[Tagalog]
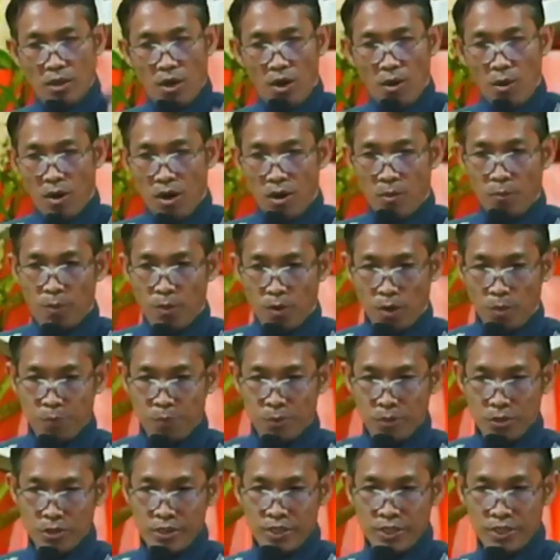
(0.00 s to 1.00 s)
ang
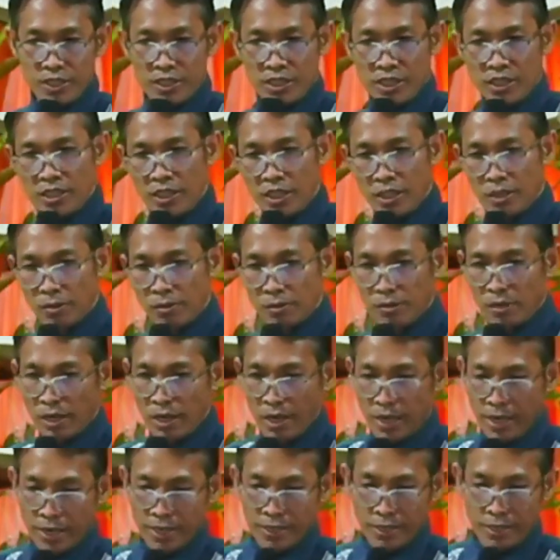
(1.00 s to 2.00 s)
purpose ni Jesus dito
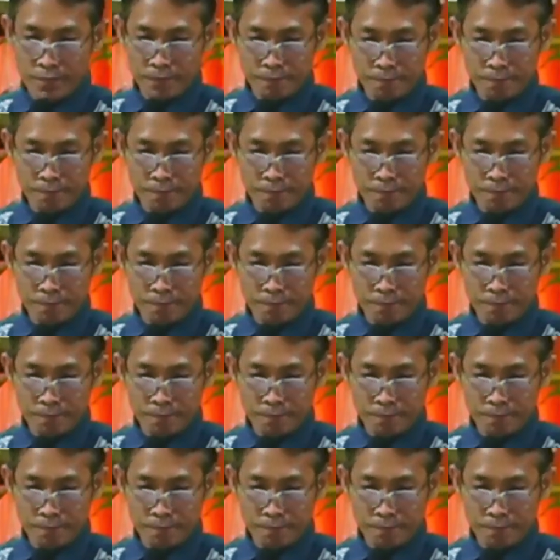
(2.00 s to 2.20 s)
ay